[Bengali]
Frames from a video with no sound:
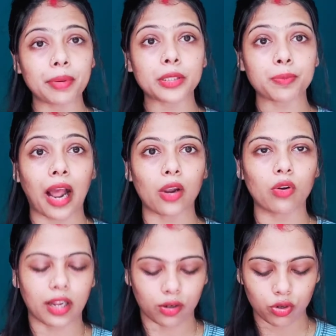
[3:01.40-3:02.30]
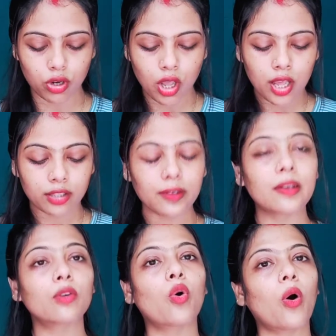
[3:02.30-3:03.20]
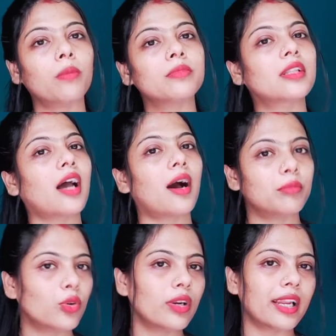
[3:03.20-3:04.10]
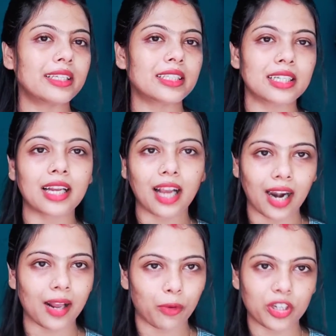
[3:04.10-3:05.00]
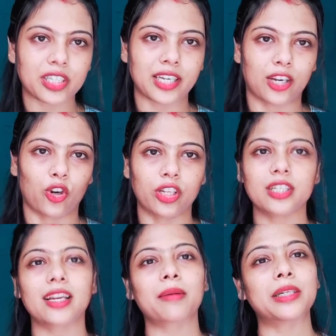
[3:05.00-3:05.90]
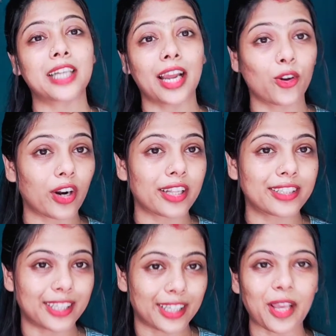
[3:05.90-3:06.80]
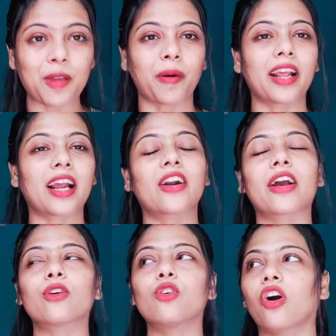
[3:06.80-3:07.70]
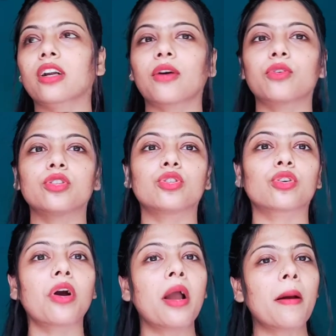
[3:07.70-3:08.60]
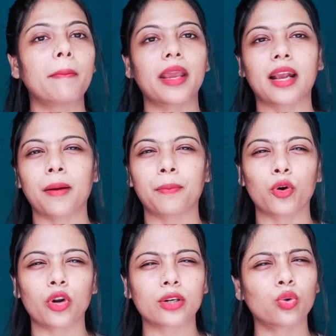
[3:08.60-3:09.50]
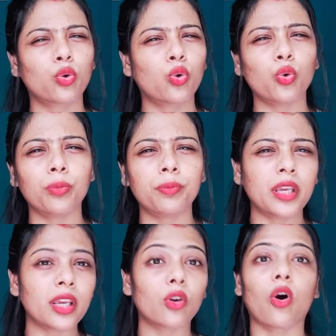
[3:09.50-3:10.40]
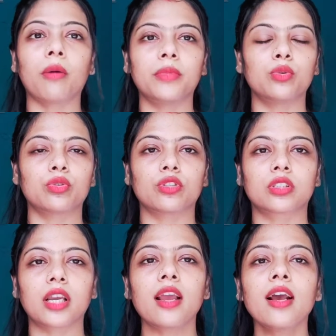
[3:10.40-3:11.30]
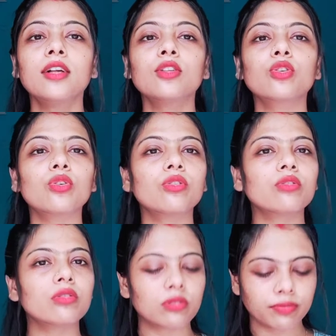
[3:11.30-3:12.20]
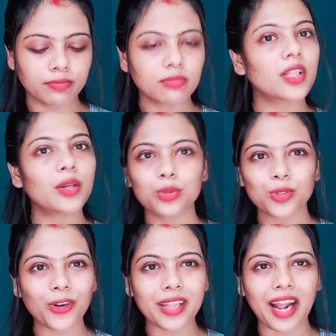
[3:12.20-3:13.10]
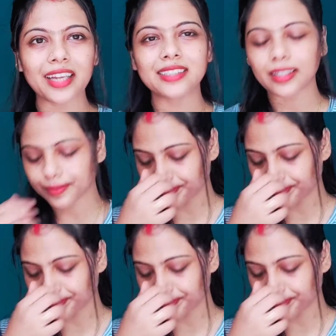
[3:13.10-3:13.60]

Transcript: বেশ ভালো লাগলো তাহলে কম দাম হলেই যে সেটা খারাপ হয় সেটা নয় সেটা একবার ট্রাই করা যেতেই পারে কারণ এখন লকডাউনের জন্য মেকআপ প্রোডাক্ট খুবই কম ইউজ হচ্ছে তো ইউজ করে দেখাই যাক